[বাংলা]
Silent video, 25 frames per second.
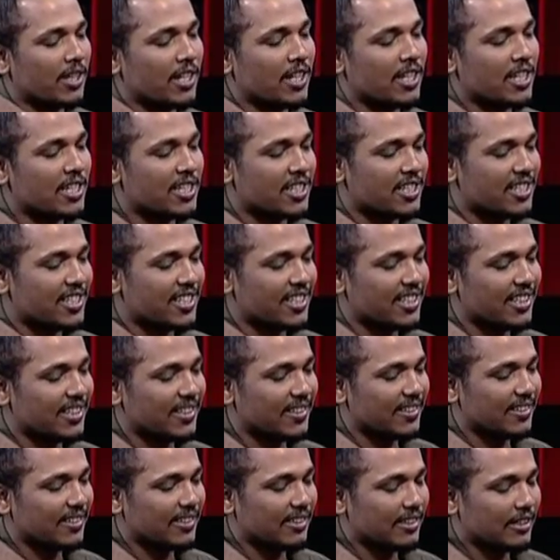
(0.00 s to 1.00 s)
এখানে এসেছি
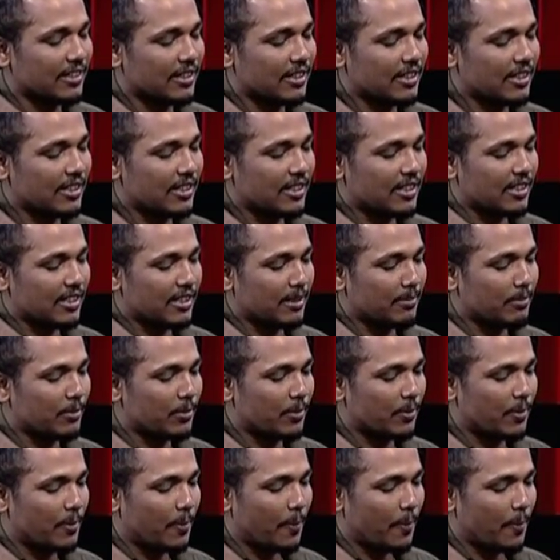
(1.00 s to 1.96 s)
এবং